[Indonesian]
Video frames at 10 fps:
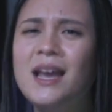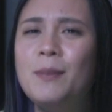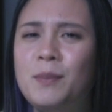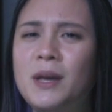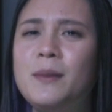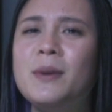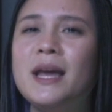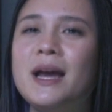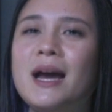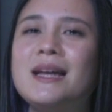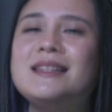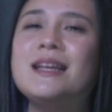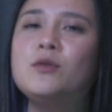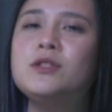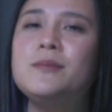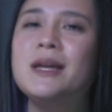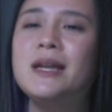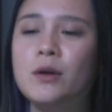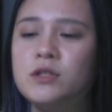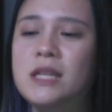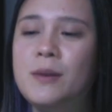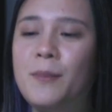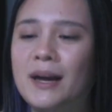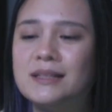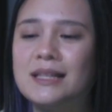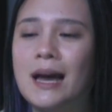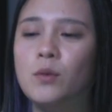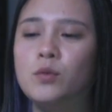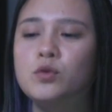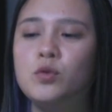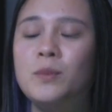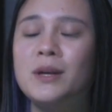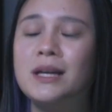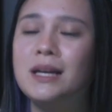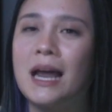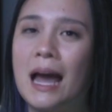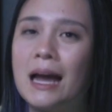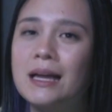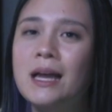tapi mereka terus-menerus dipaksa untuk bergerak,